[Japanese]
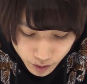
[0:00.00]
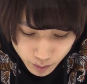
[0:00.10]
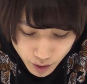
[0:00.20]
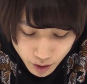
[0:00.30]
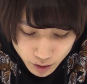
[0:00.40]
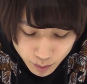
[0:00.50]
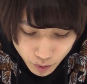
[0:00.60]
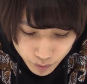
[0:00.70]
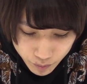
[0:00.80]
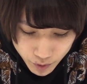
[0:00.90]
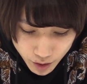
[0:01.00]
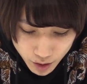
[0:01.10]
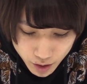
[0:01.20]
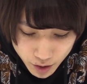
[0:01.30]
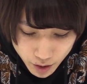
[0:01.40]
まあ殴りも
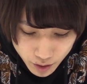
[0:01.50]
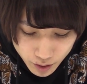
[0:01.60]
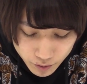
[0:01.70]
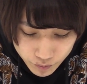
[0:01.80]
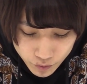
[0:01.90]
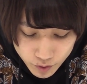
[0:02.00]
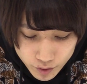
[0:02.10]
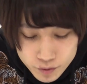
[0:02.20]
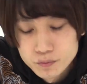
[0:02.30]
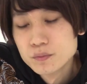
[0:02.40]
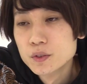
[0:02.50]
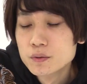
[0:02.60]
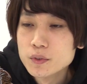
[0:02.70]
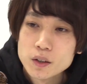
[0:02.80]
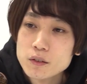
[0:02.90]
ステータス自体が
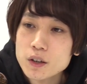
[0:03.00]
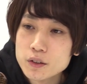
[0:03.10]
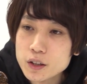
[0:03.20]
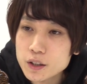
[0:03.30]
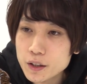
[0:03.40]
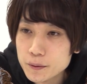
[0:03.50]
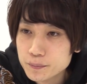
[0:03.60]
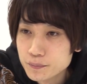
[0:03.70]
悪くないんで